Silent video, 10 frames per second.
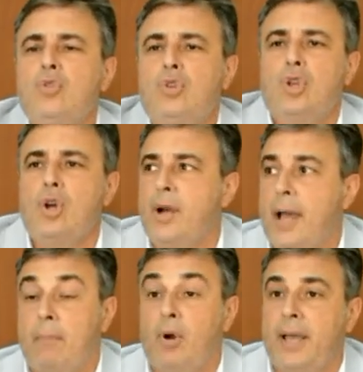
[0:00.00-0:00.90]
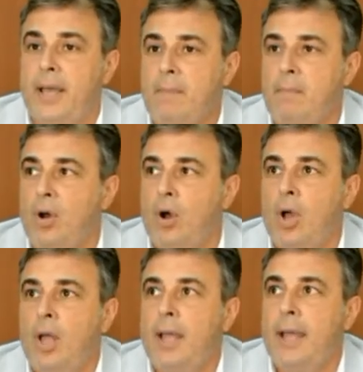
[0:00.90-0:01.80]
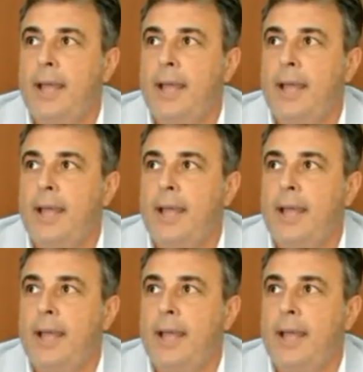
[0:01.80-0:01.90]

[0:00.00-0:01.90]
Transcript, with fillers: funciona, por ejemplo,